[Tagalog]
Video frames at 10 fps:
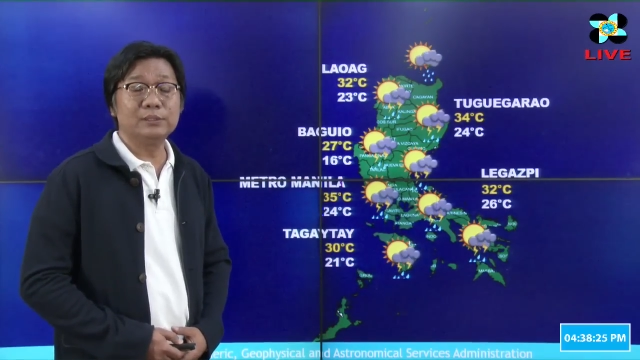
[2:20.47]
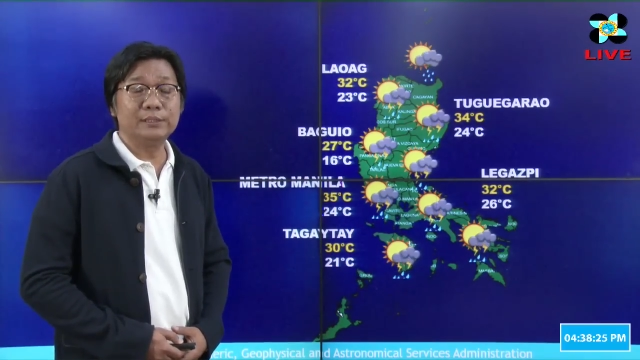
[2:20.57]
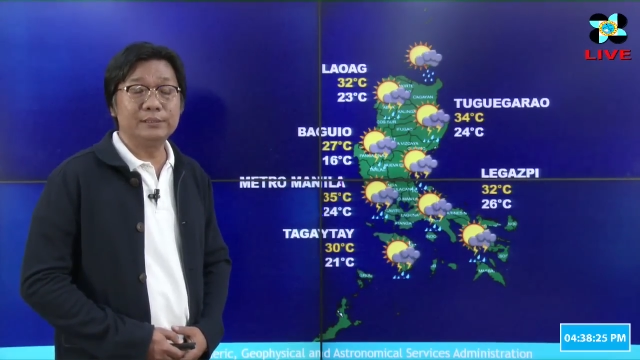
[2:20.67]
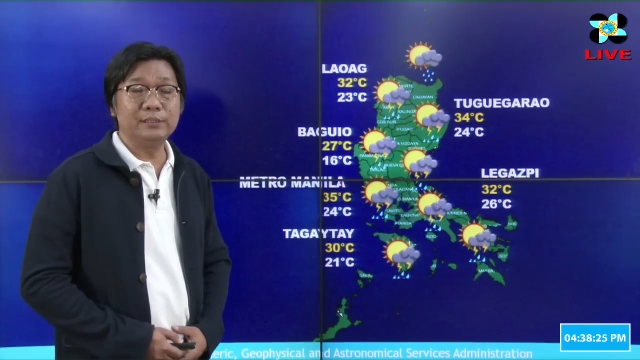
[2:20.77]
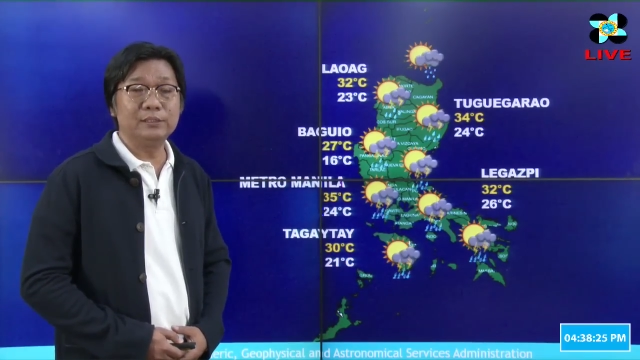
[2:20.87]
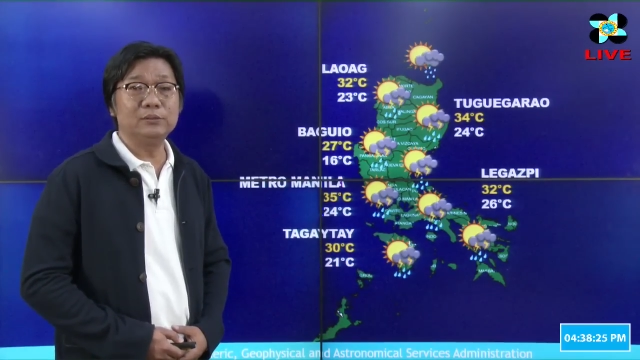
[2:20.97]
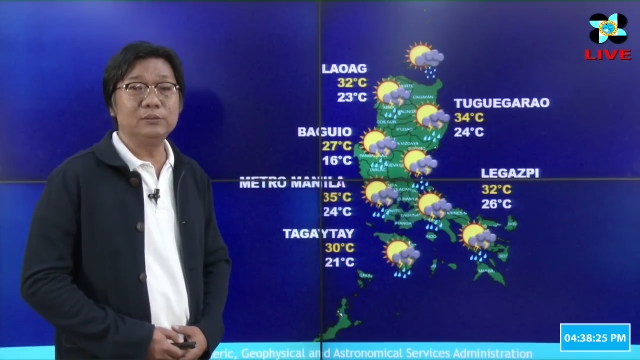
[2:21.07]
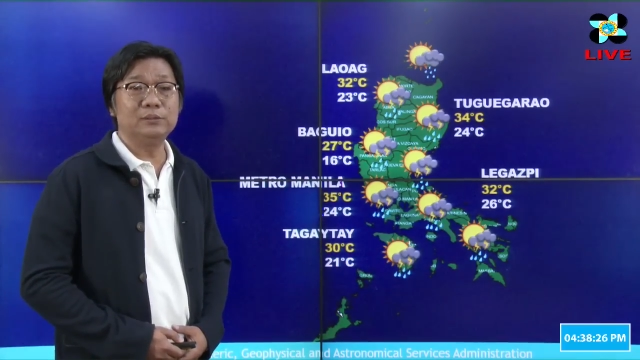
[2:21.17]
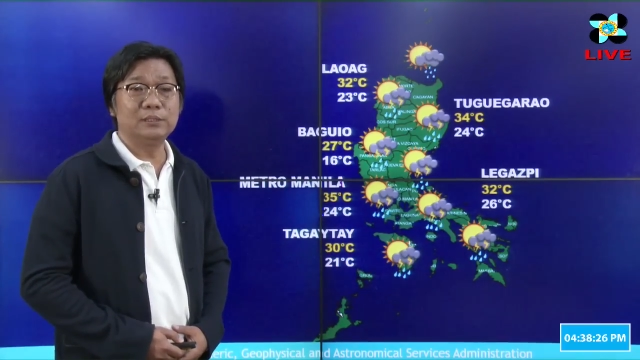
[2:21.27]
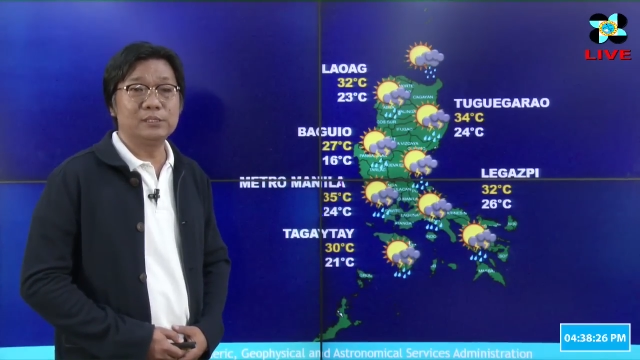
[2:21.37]
32
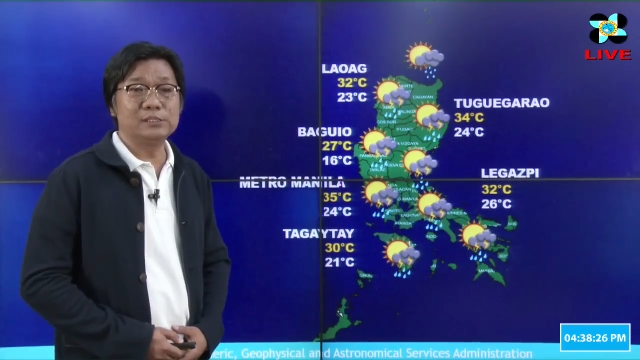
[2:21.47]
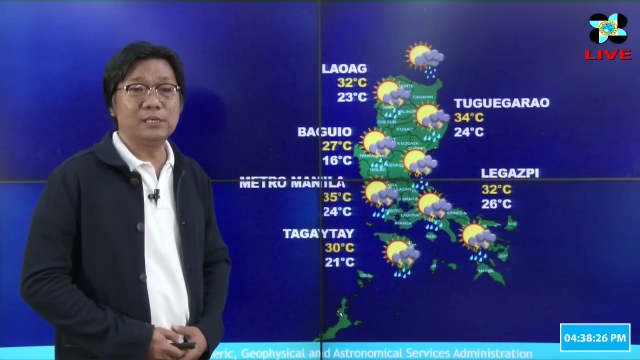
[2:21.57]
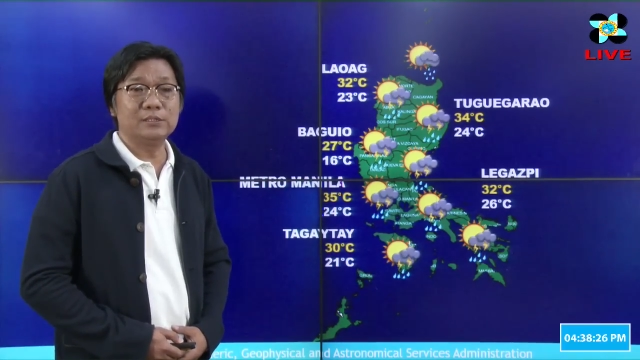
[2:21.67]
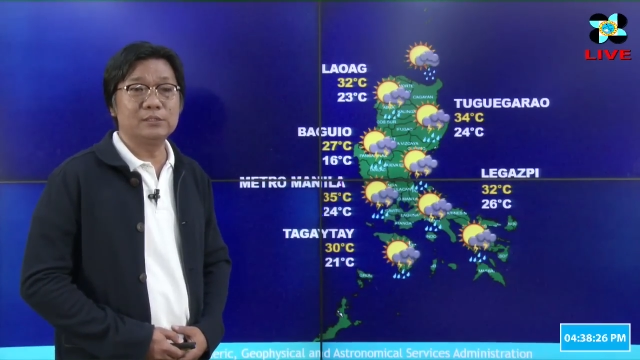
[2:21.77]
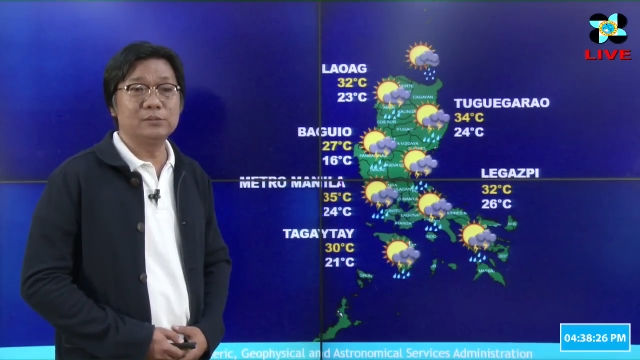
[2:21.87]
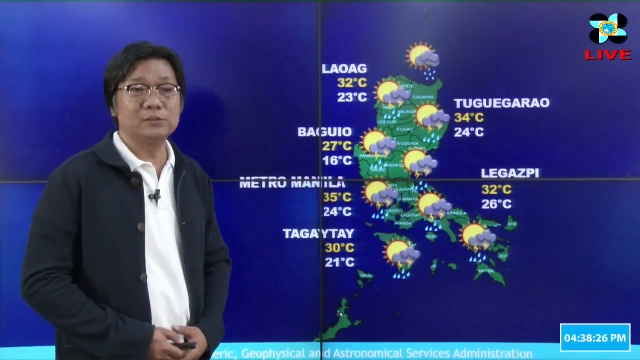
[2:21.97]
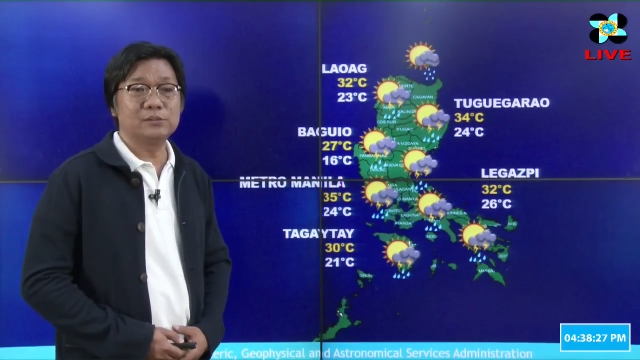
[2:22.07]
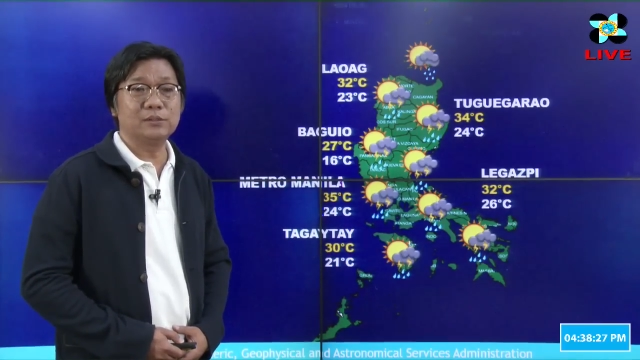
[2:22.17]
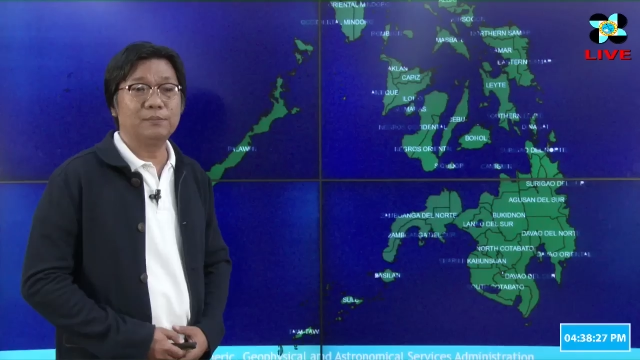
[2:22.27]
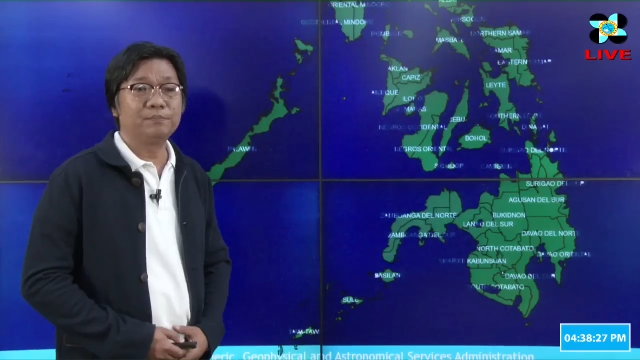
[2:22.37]
degrees Celsius.